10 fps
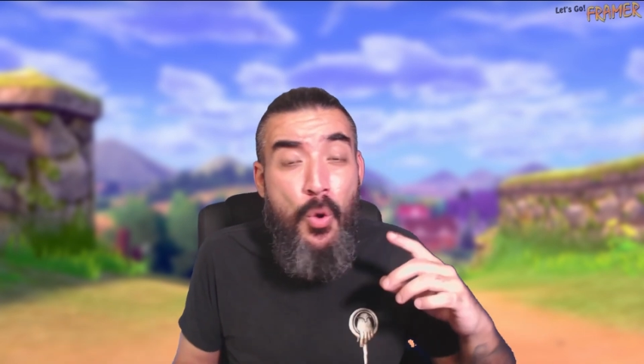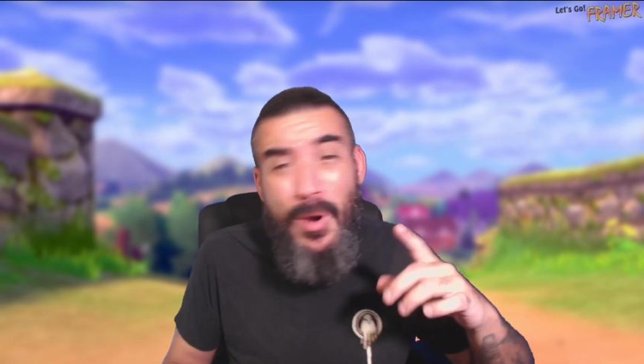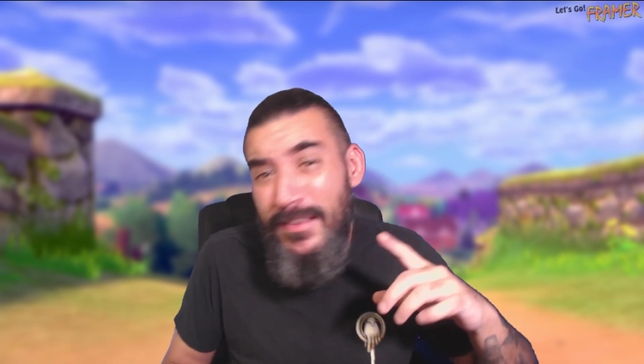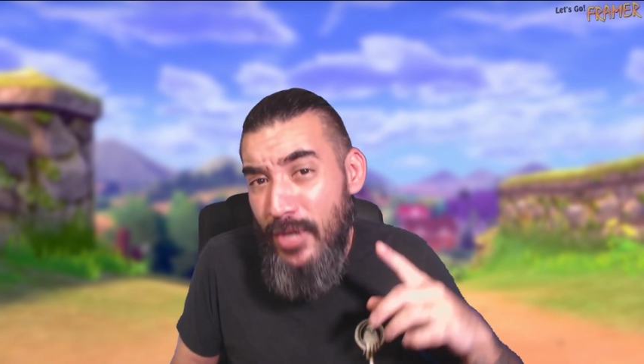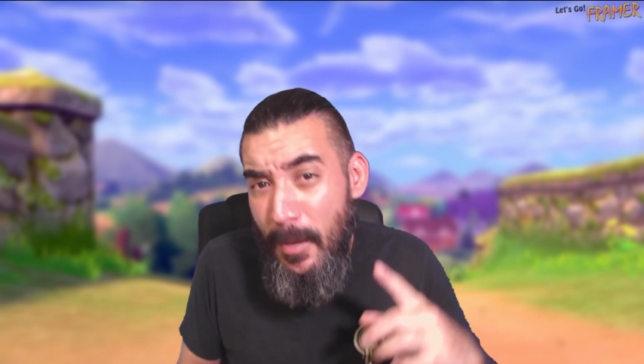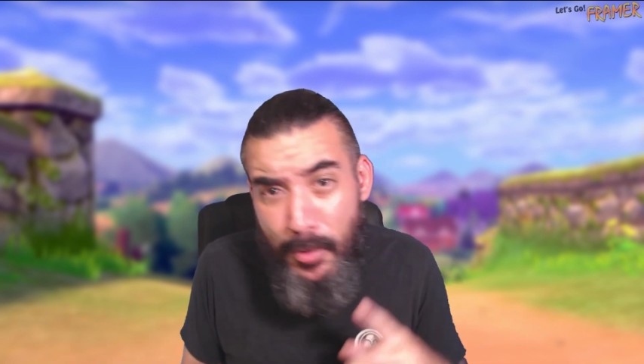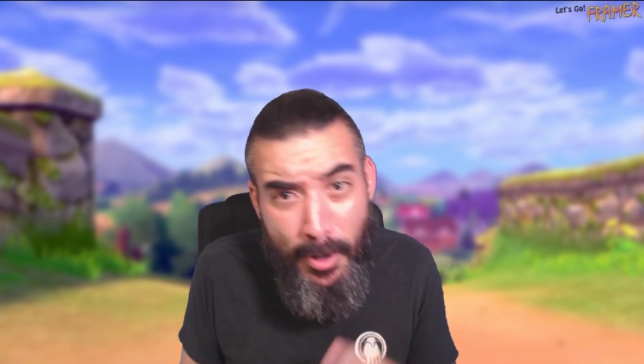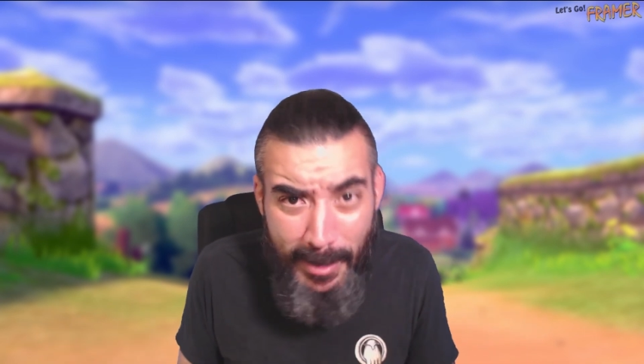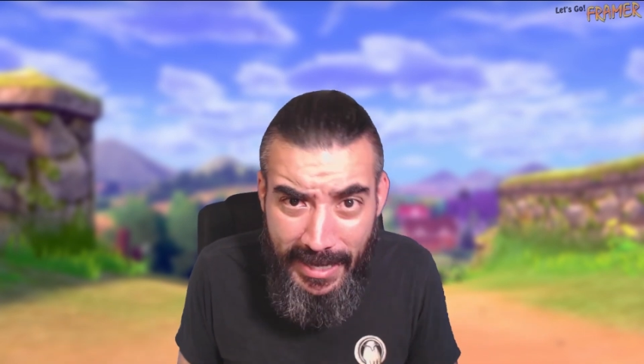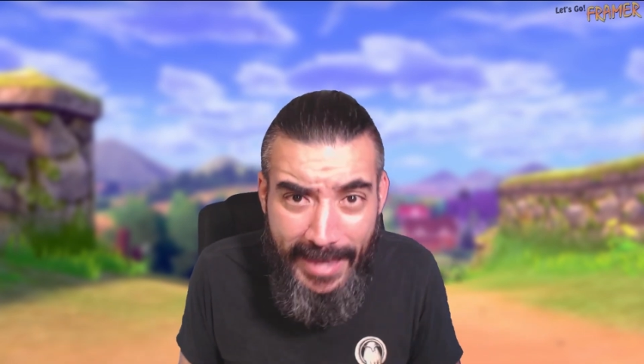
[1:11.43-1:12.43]
¿Cuáles son las
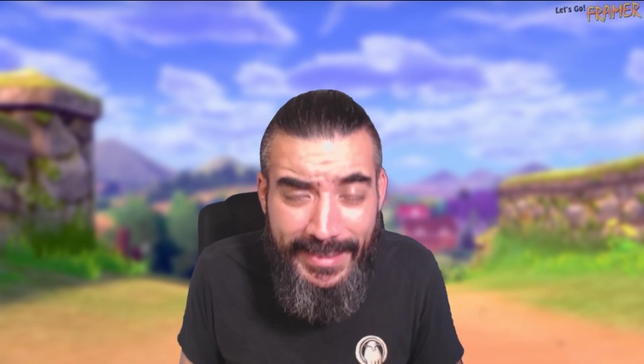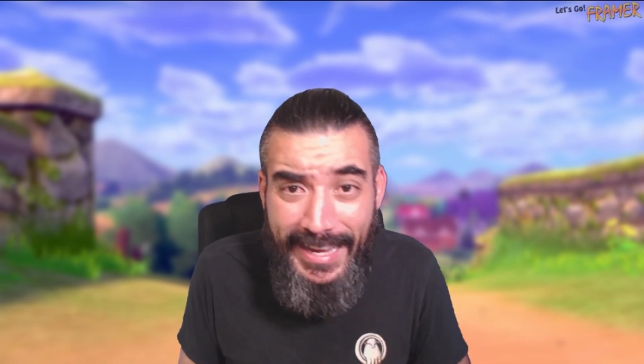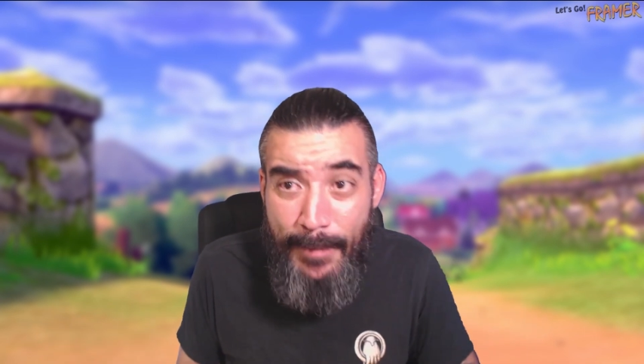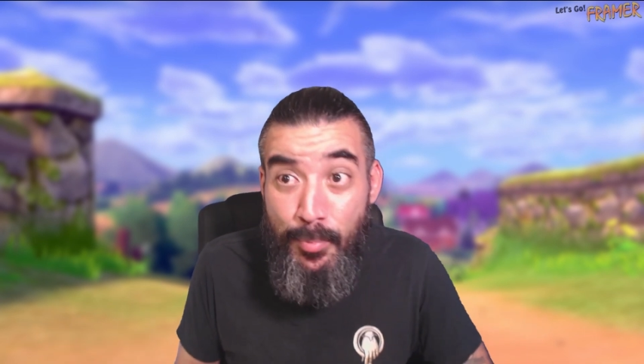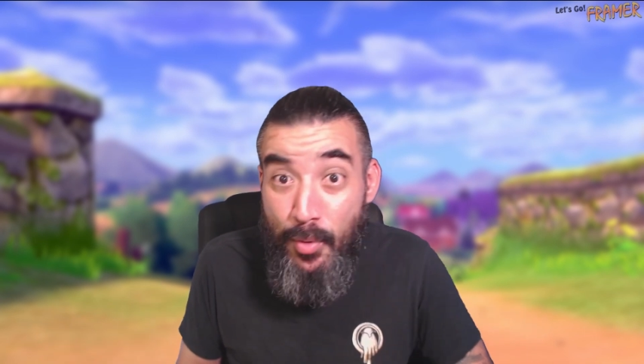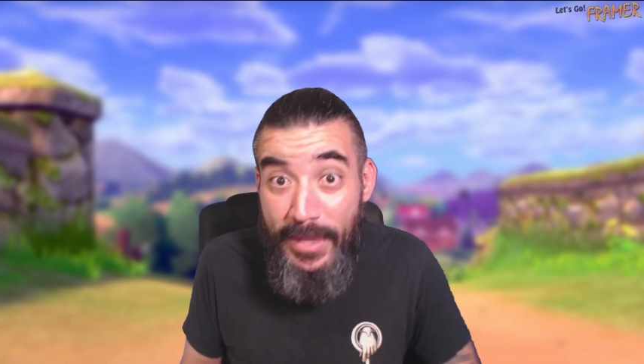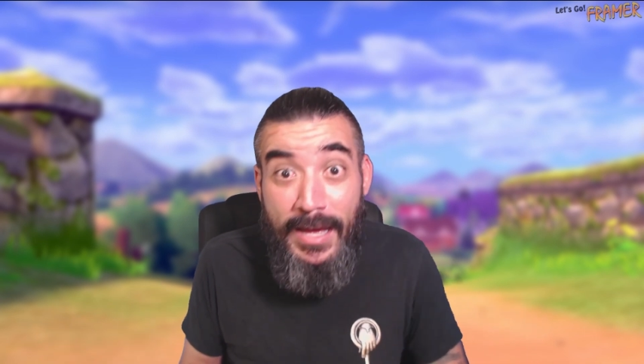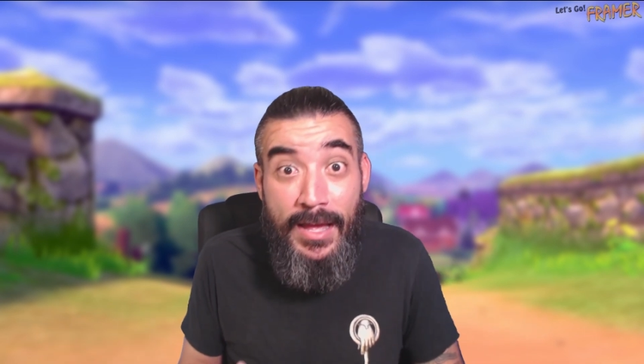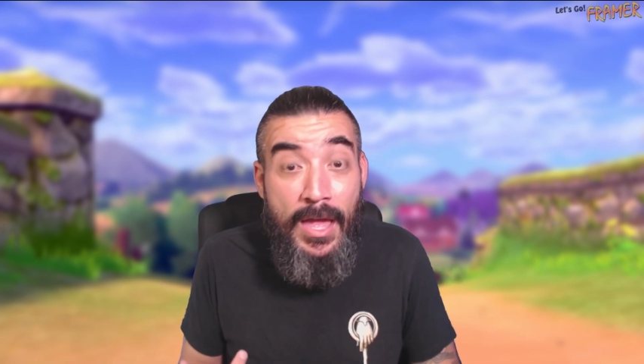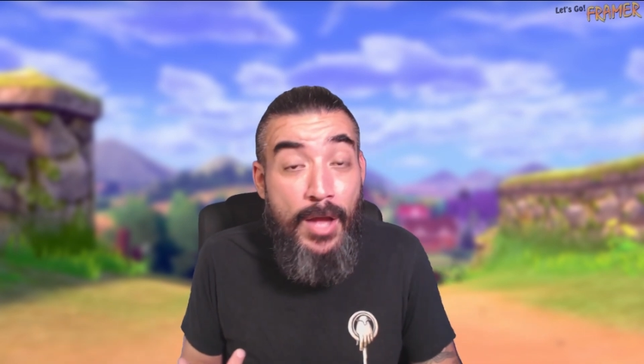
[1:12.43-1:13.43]
probabilidades de que
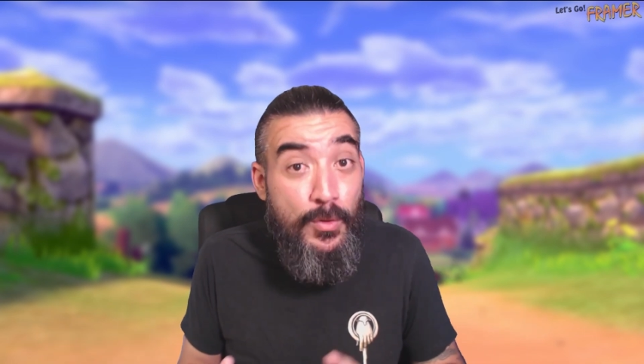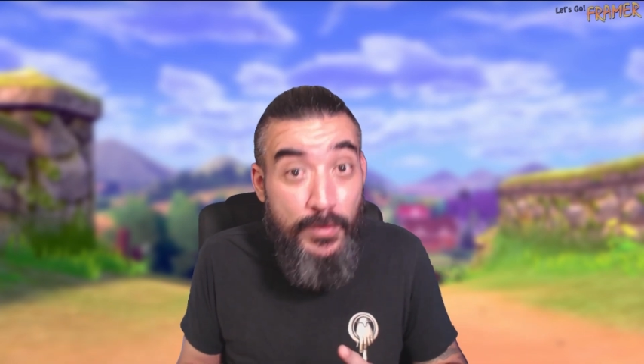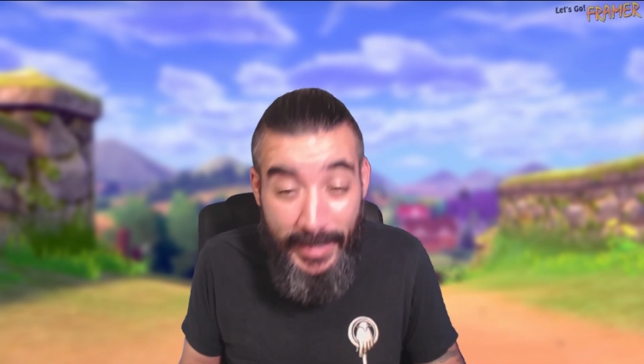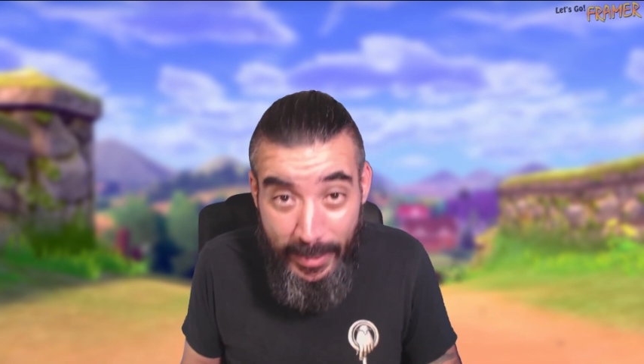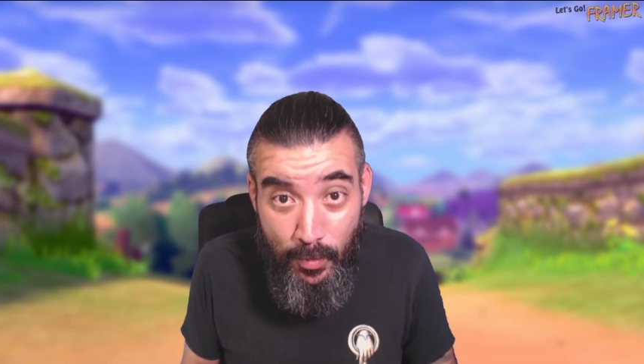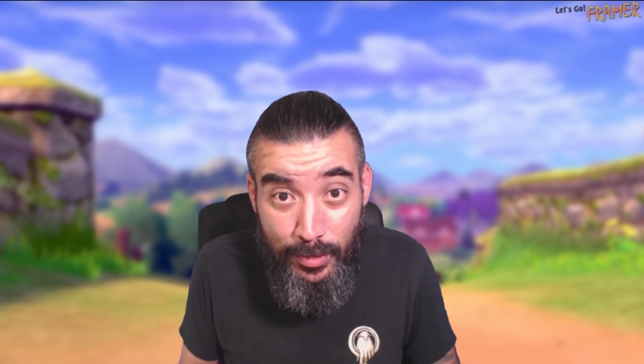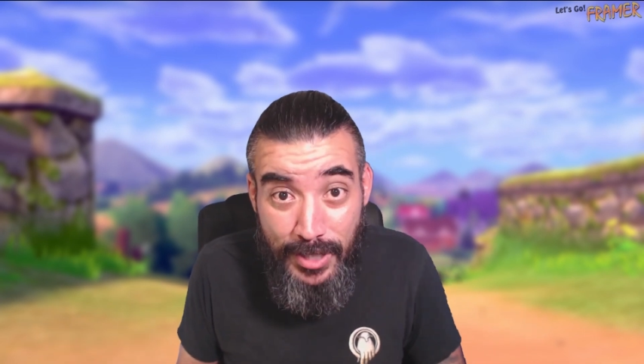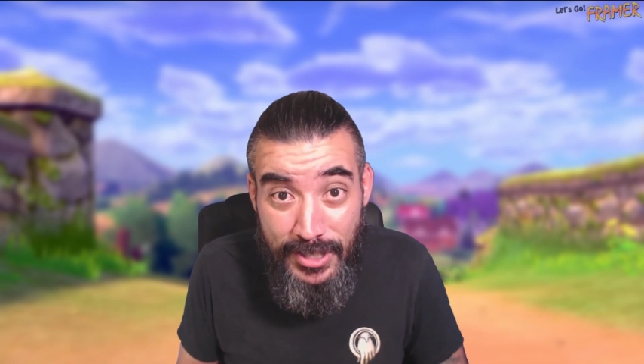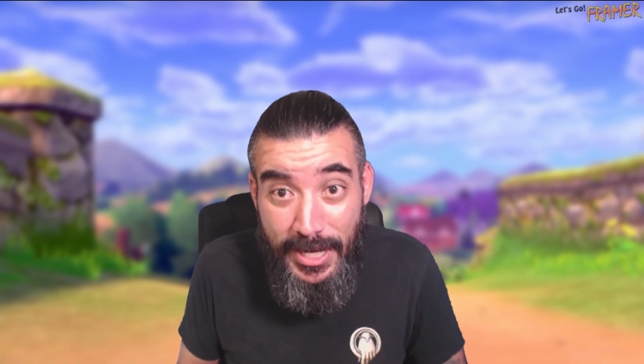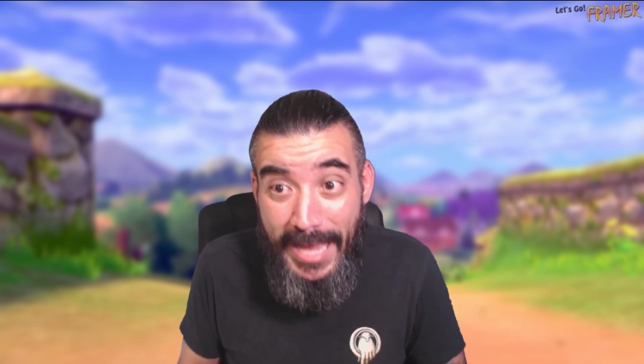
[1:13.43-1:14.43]
puedan conseguir un
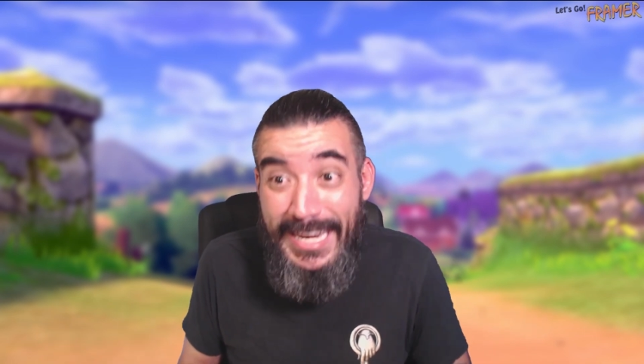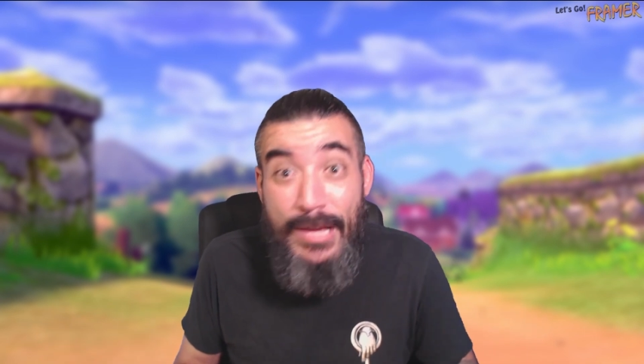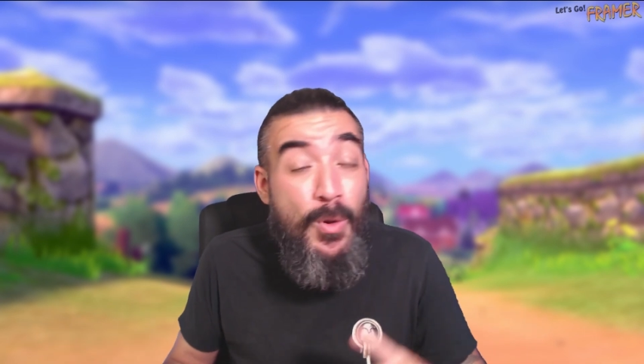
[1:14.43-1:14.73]
Ultra Shiny?